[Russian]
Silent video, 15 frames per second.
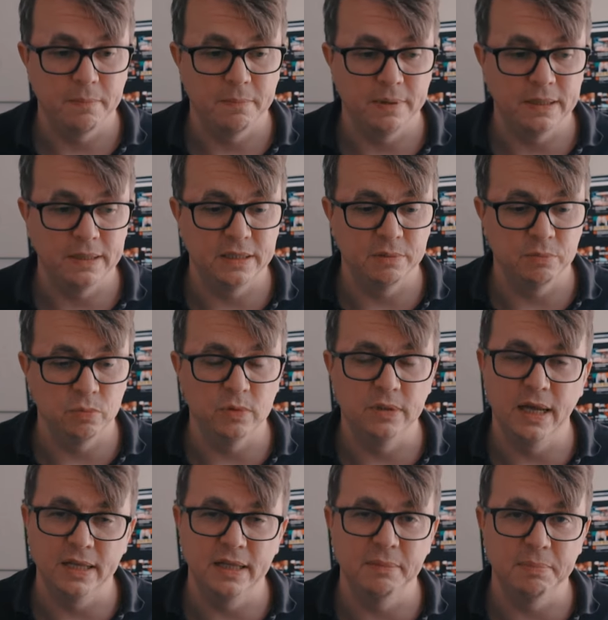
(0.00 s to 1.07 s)
Поэтому
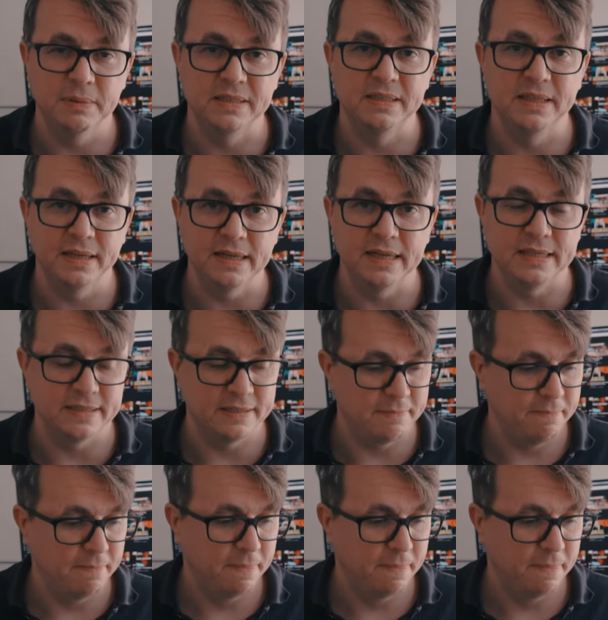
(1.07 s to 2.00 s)
надо постараться.